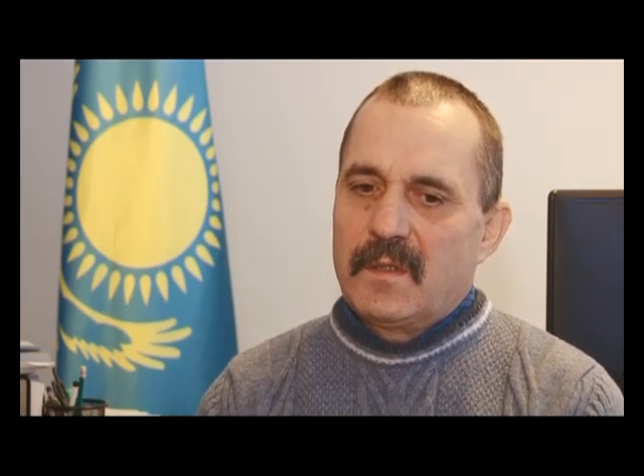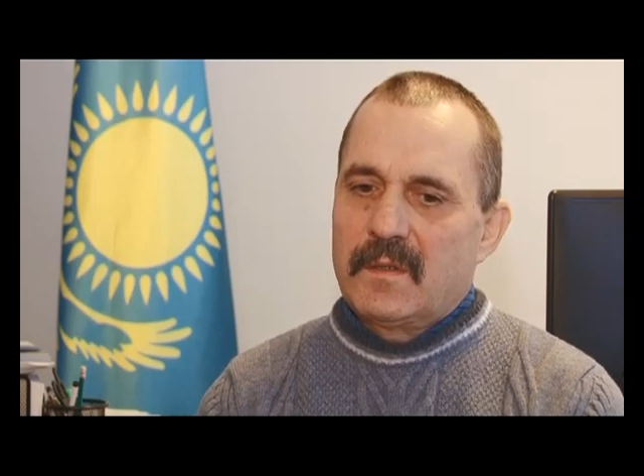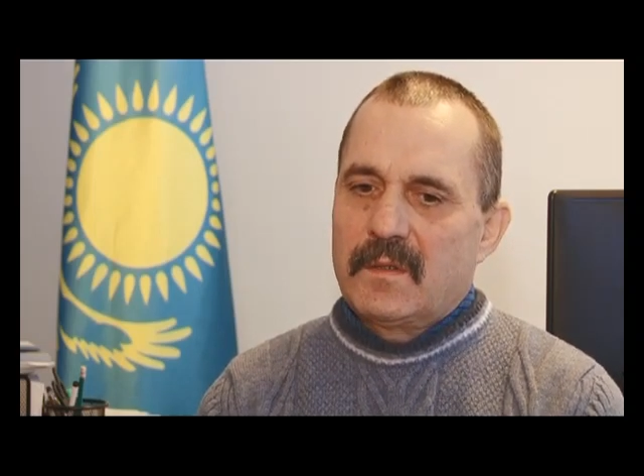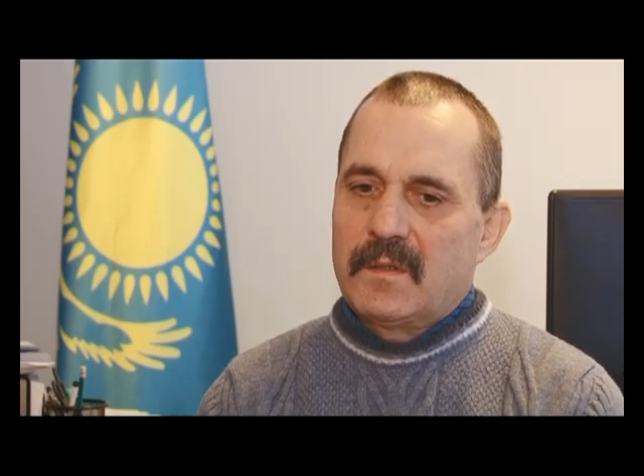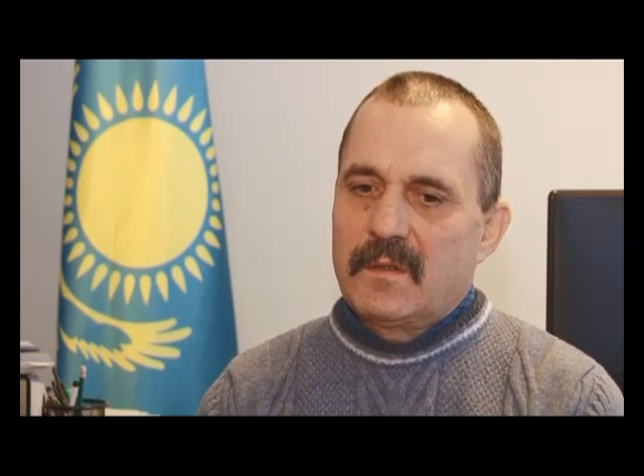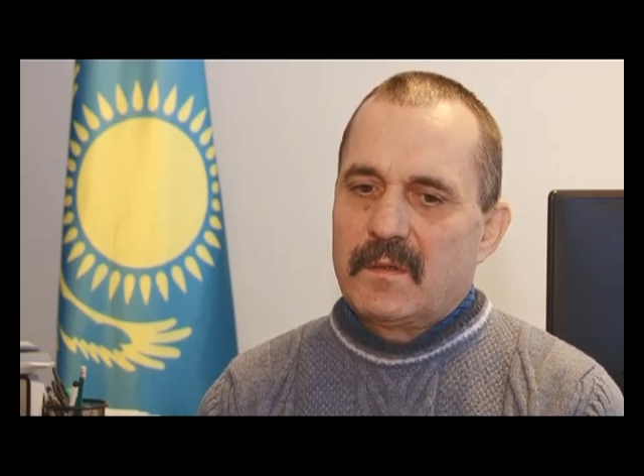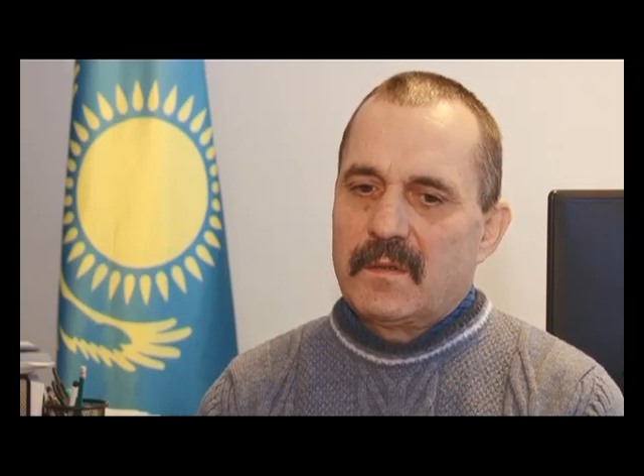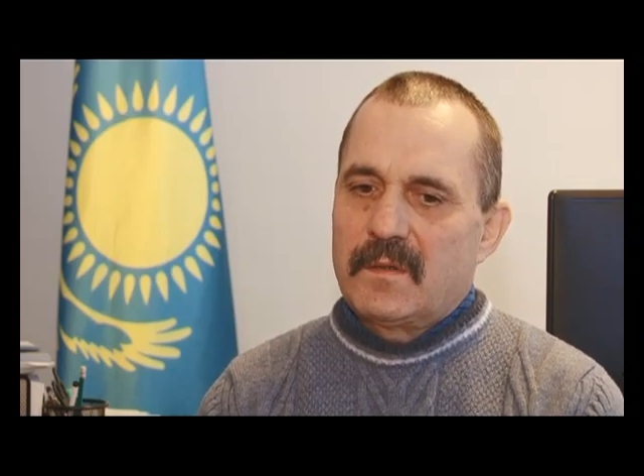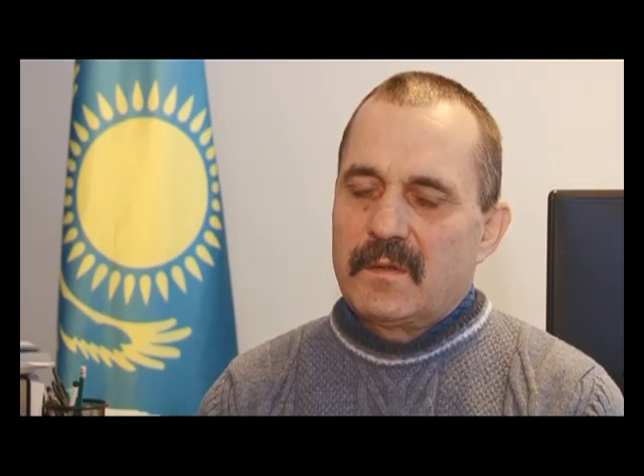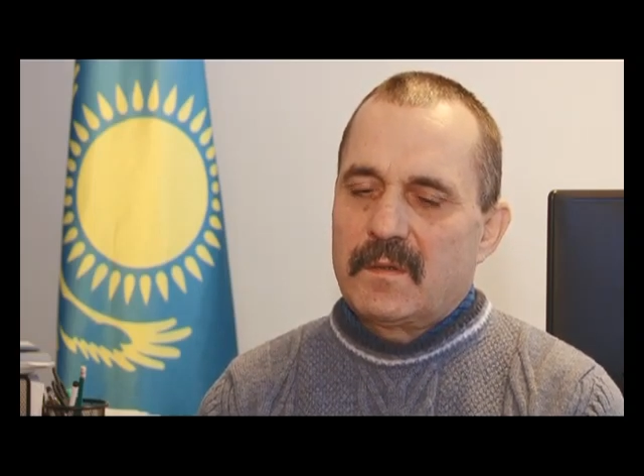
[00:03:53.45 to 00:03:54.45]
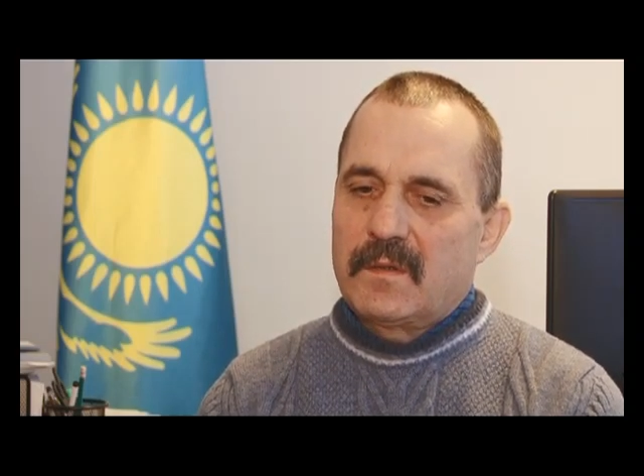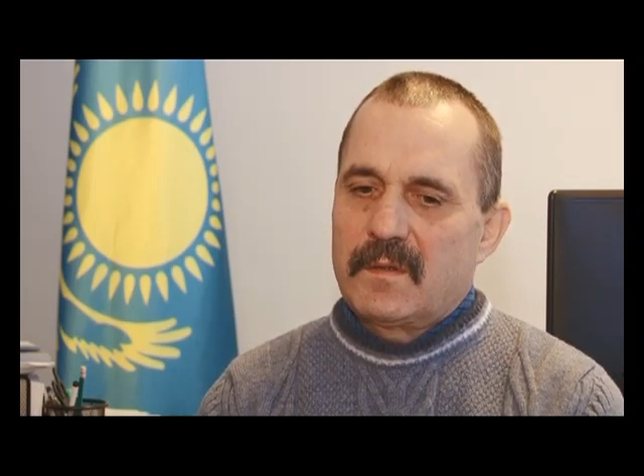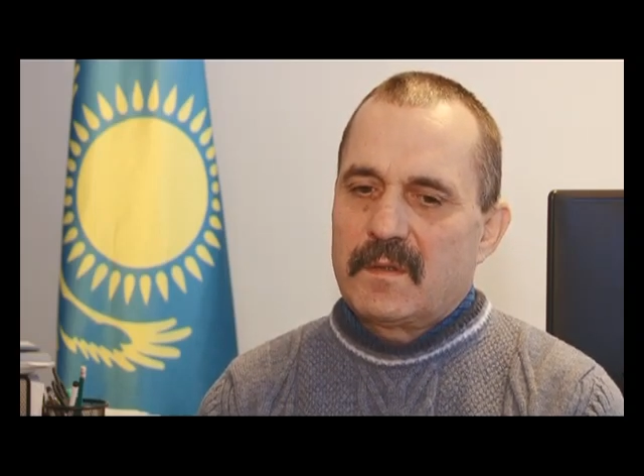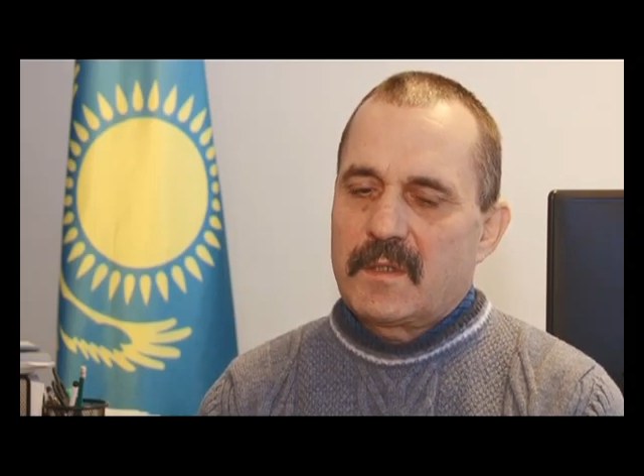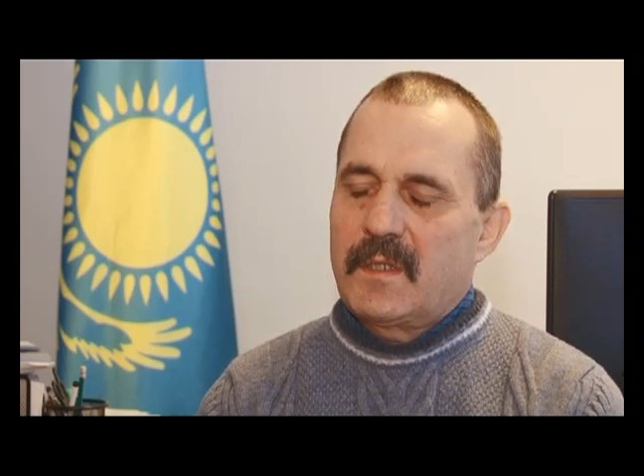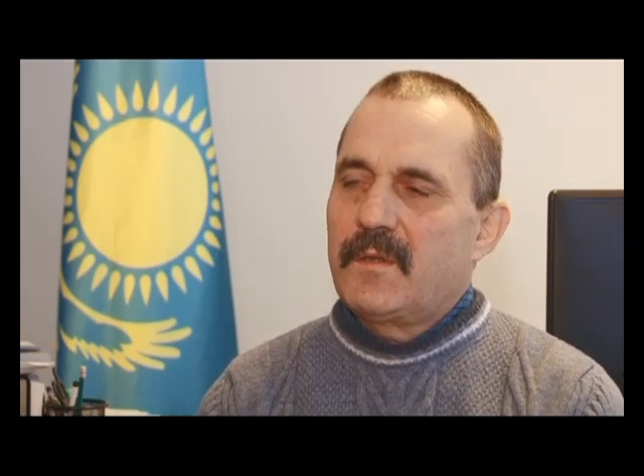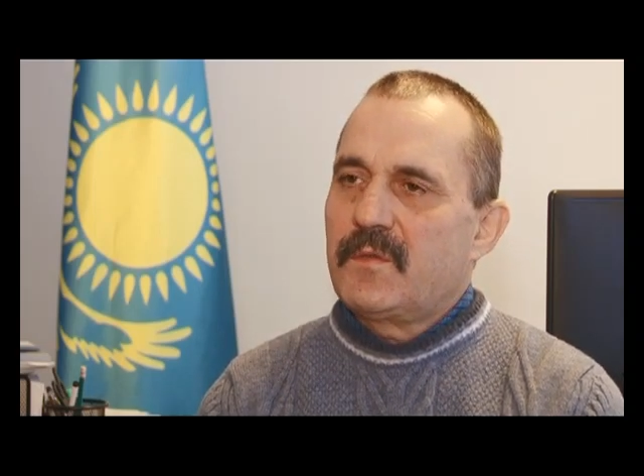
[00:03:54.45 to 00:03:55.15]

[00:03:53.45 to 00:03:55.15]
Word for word: э, скорее